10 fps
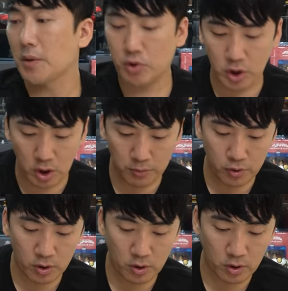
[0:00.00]
아무튼
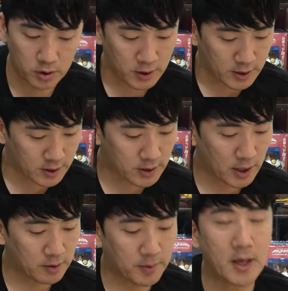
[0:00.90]
귀엽고요 그
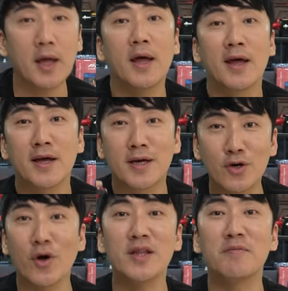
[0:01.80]
다음에
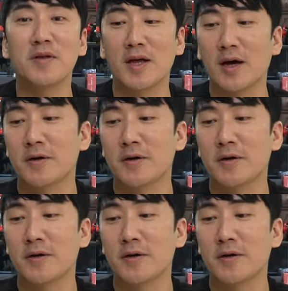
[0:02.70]
그웬입니다.